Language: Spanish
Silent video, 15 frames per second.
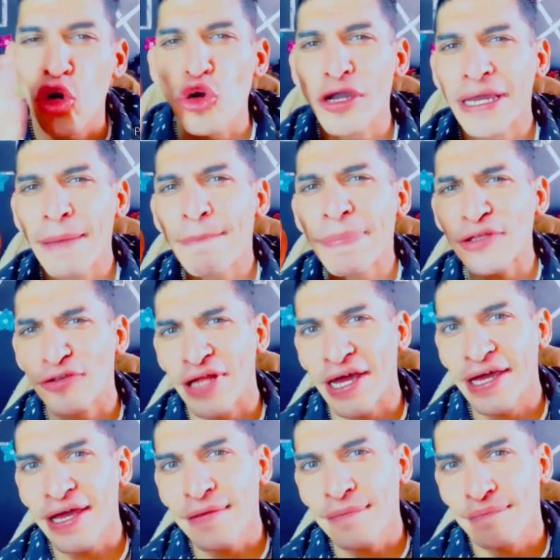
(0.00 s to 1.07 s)
¿Con qué
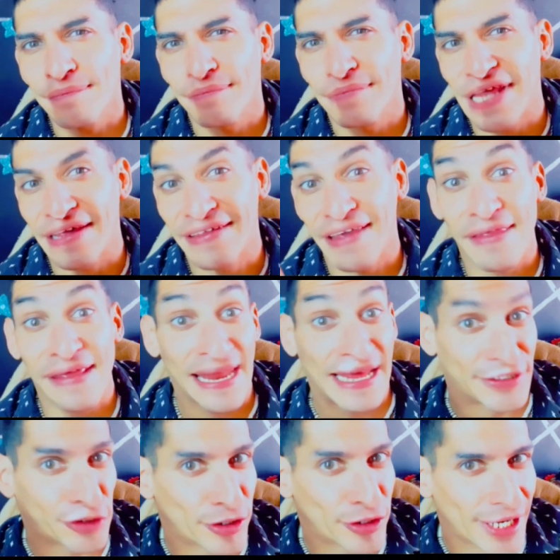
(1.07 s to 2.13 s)
personaje ya sea de la
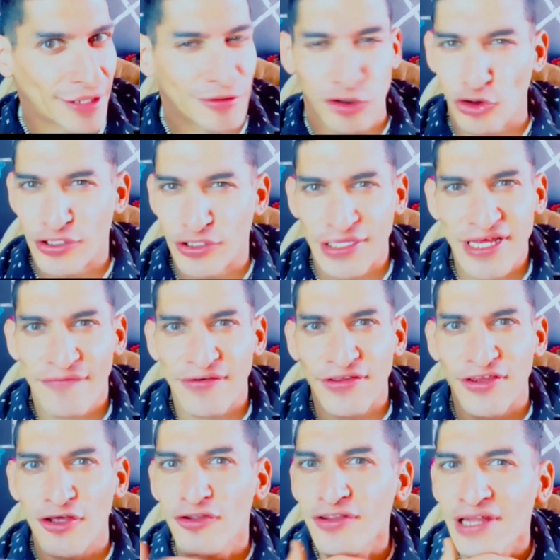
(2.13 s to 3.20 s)
historia o ciencia
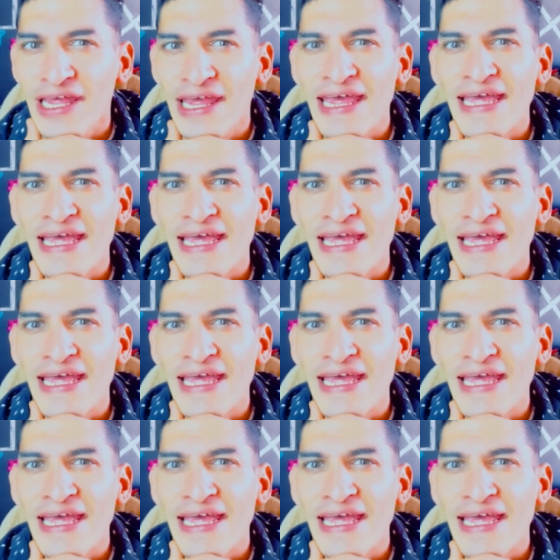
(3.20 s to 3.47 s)
ficción,